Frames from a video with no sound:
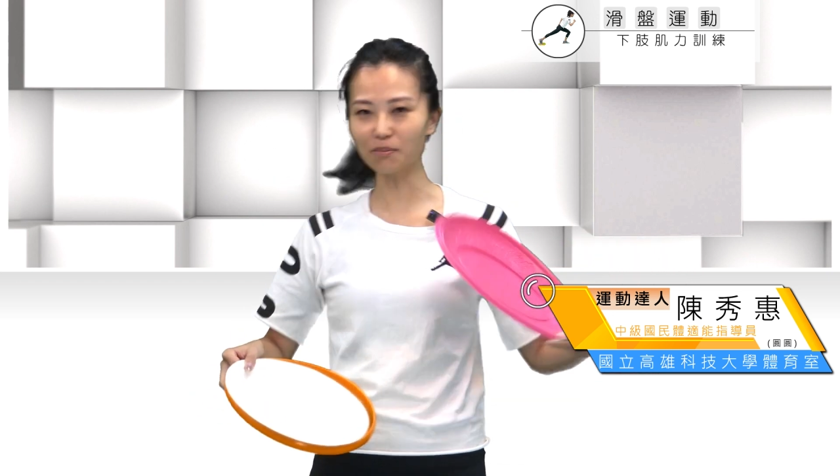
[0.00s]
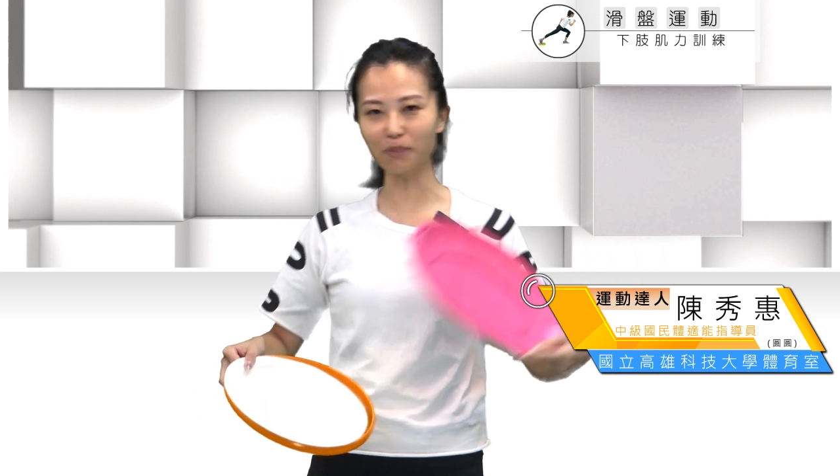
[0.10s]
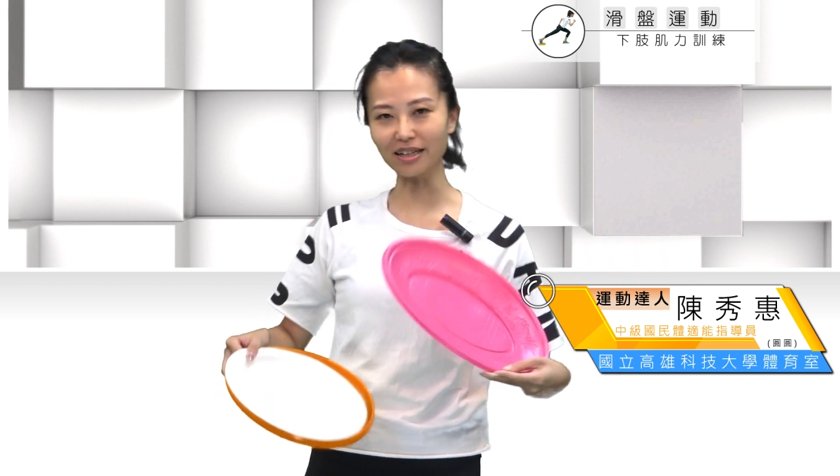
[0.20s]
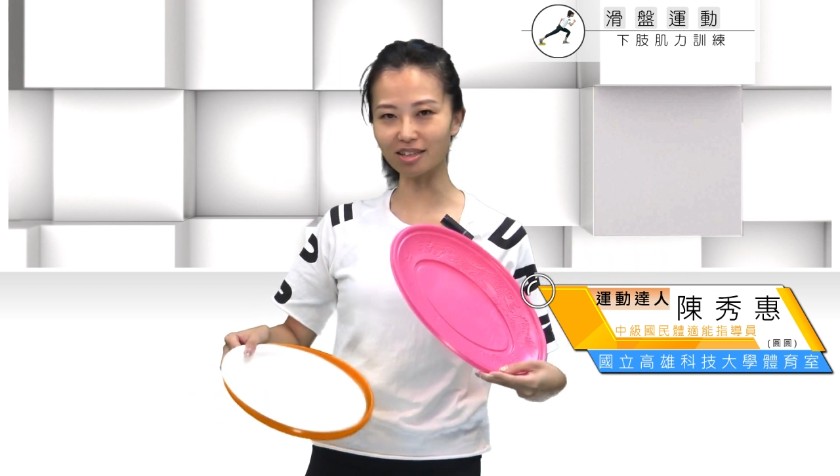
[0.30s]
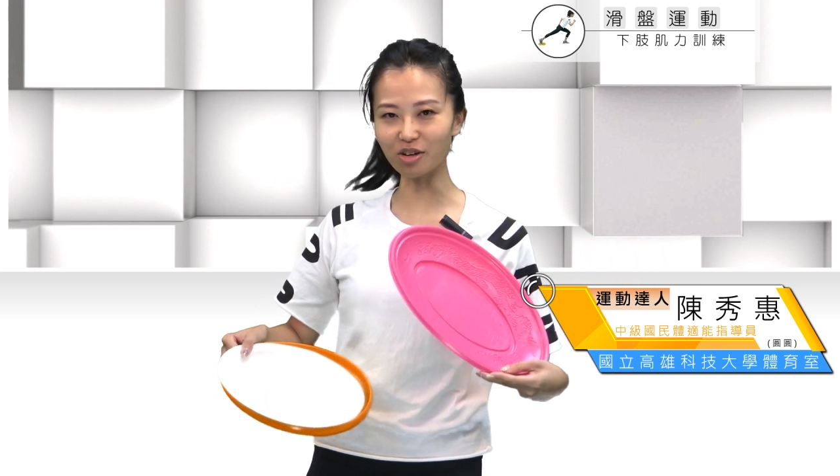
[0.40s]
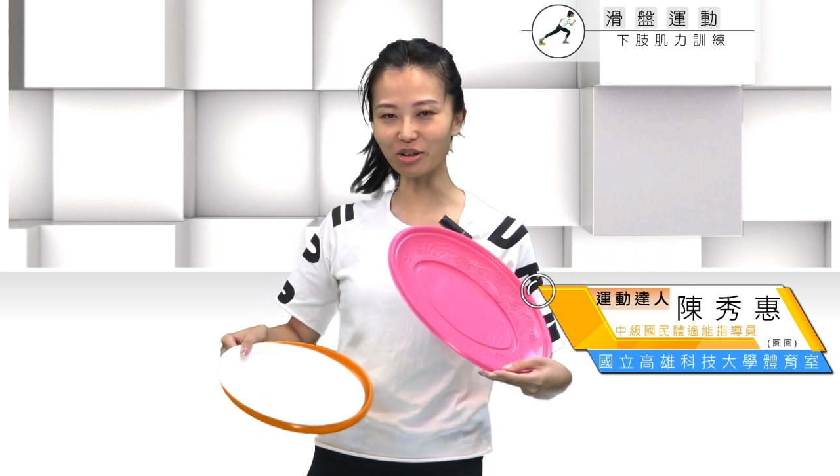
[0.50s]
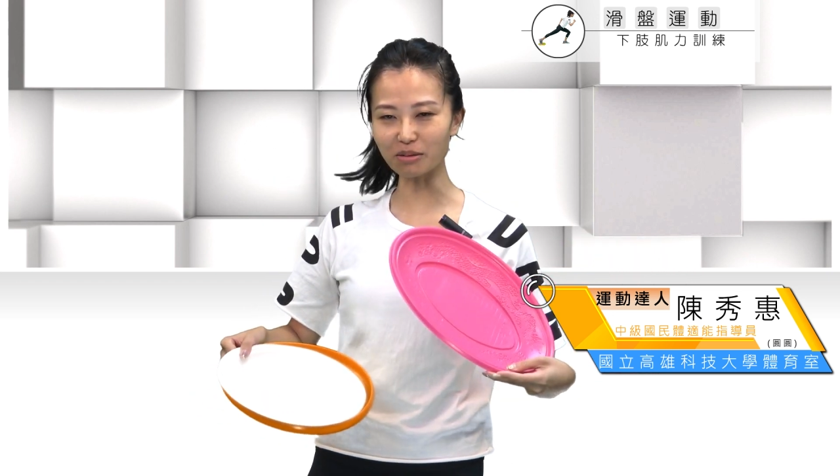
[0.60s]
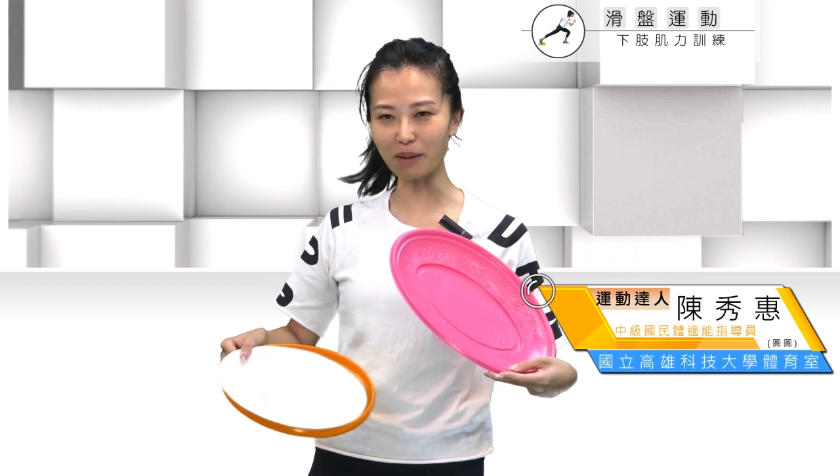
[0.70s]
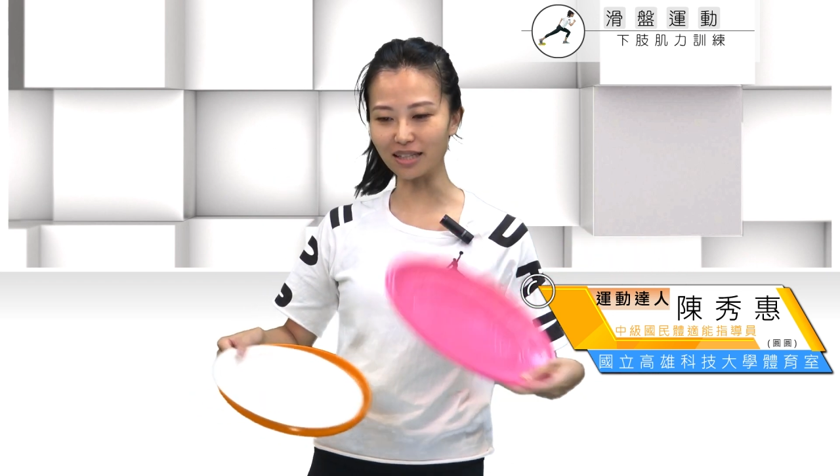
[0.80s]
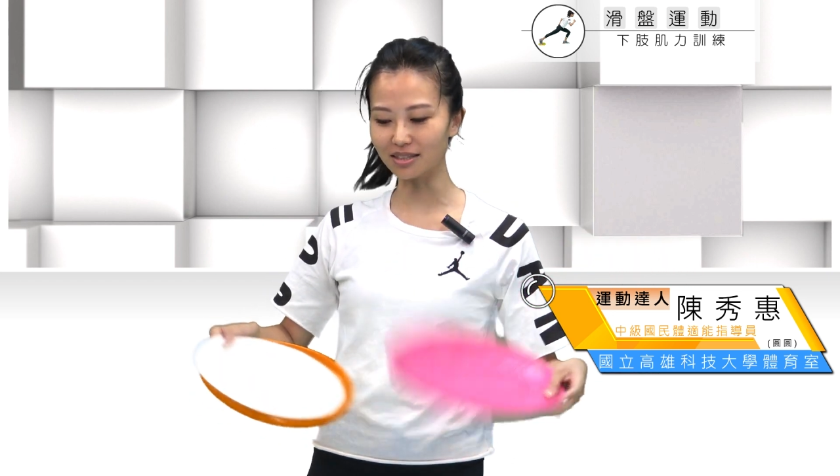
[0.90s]
板德用的
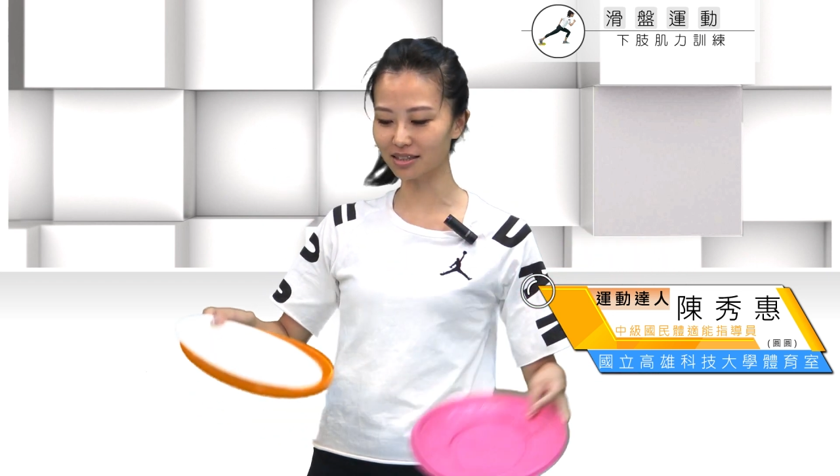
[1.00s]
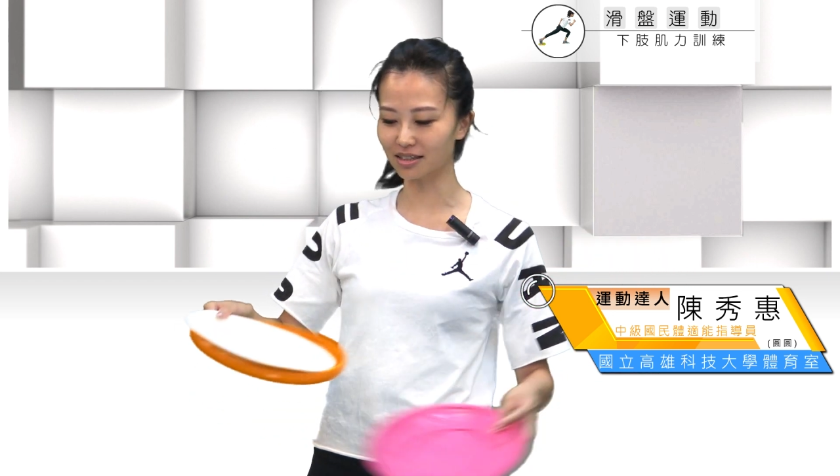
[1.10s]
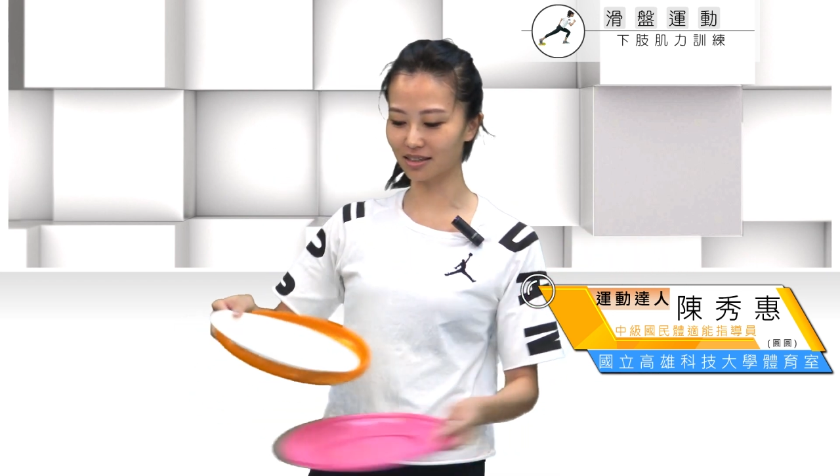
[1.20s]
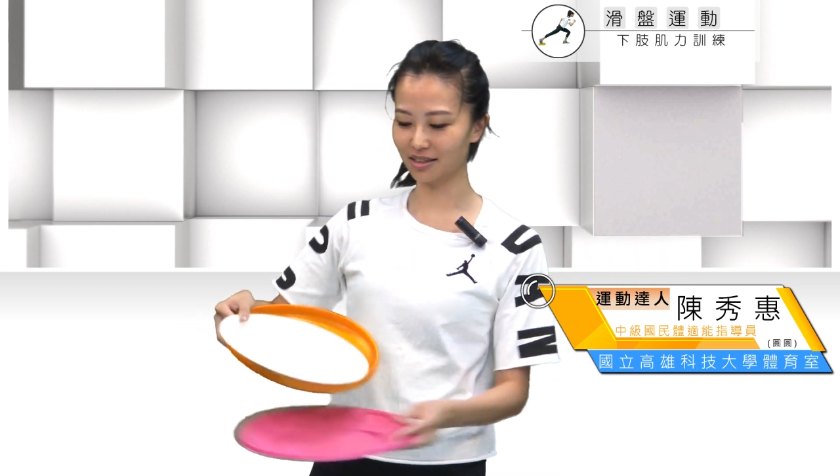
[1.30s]
盘子，